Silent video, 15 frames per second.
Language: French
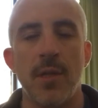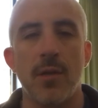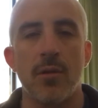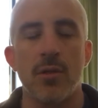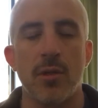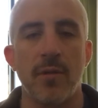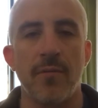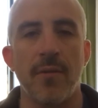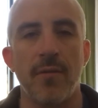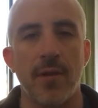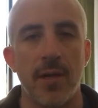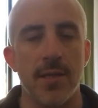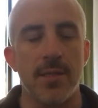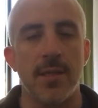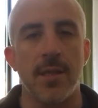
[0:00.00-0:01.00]
Microsoft va
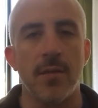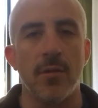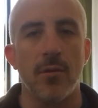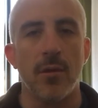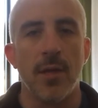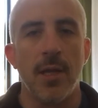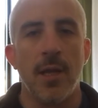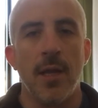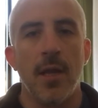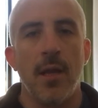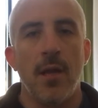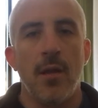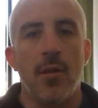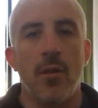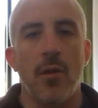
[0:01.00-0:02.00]
faire la sienne euh,
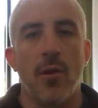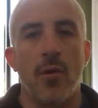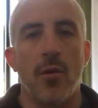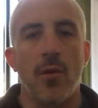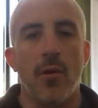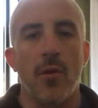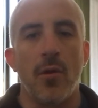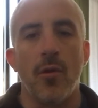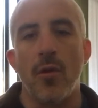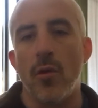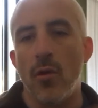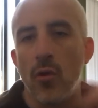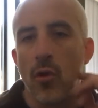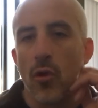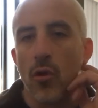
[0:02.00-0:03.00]
dans,
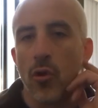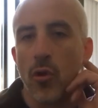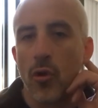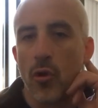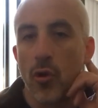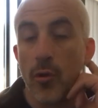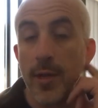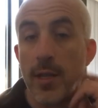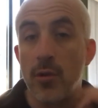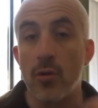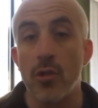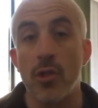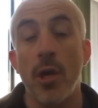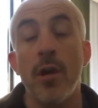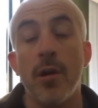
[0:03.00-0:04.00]
dans
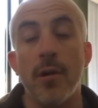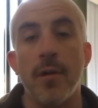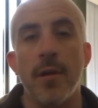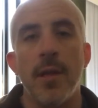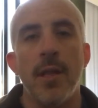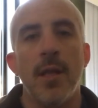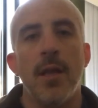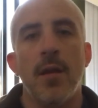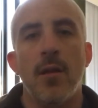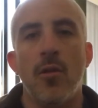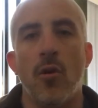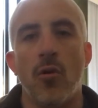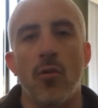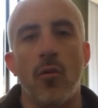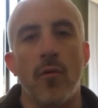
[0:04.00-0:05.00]
quelques heures,
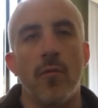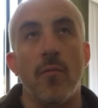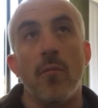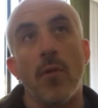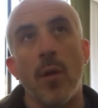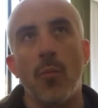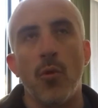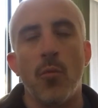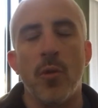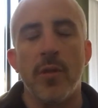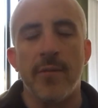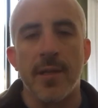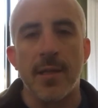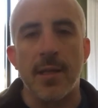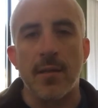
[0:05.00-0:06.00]
dans, un peu
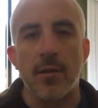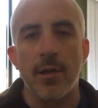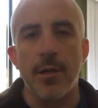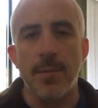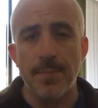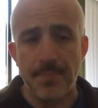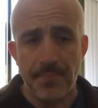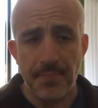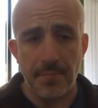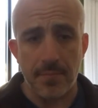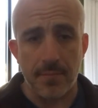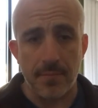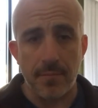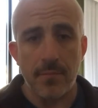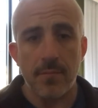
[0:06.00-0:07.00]
moins de 24 heures.
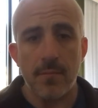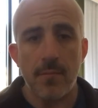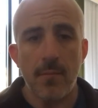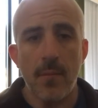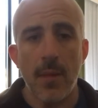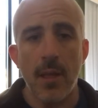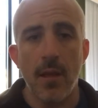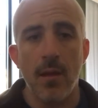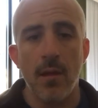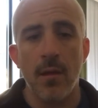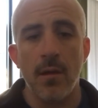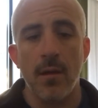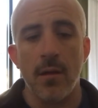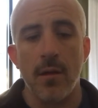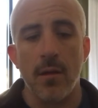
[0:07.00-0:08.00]

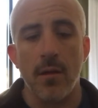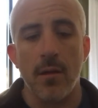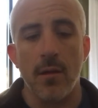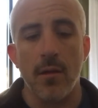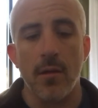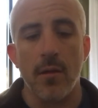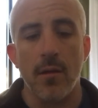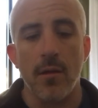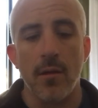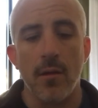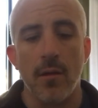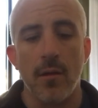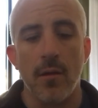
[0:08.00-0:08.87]
Euh,